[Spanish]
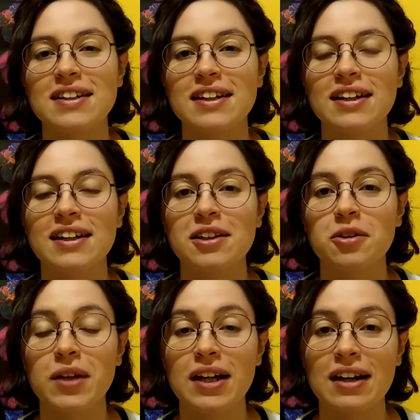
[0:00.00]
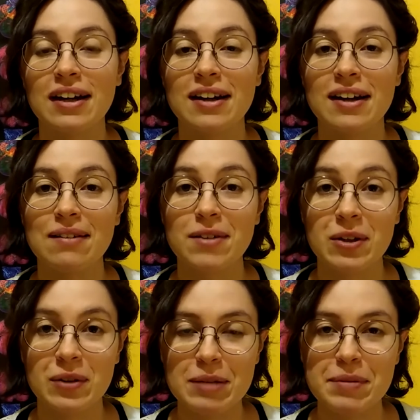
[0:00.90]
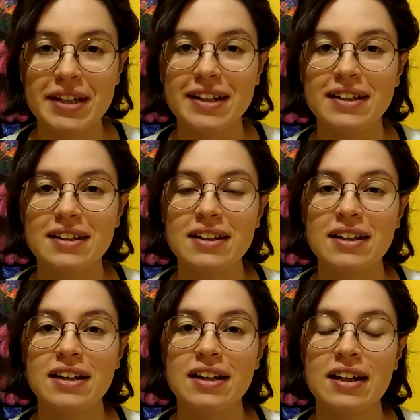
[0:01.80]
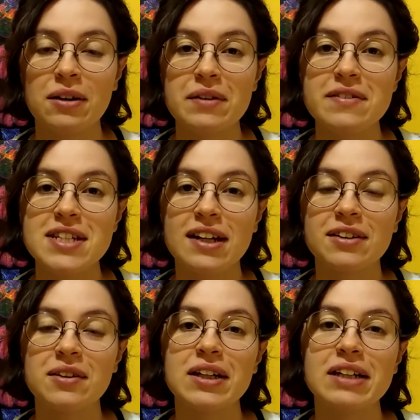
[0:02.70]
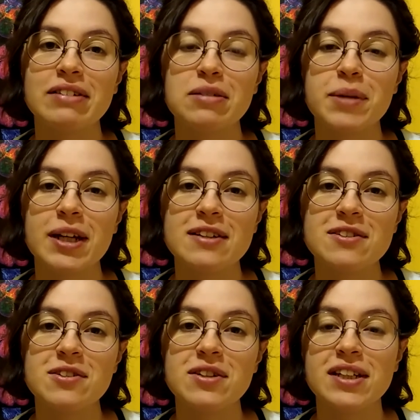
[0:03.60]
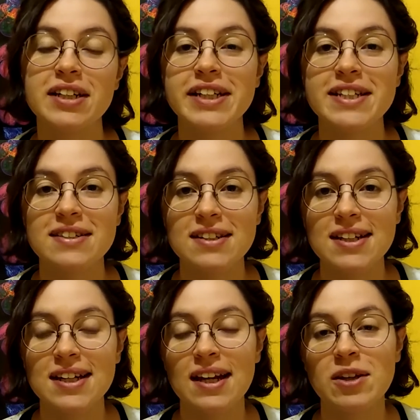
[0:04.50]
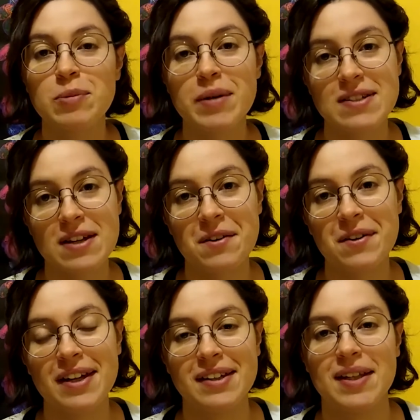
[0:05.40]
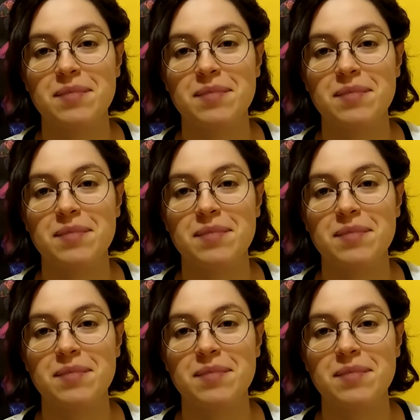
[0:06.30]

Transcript: eh, estudié la carrera de bioquímica en la Universidad Católica de Valparaíso y egresé el año pasado de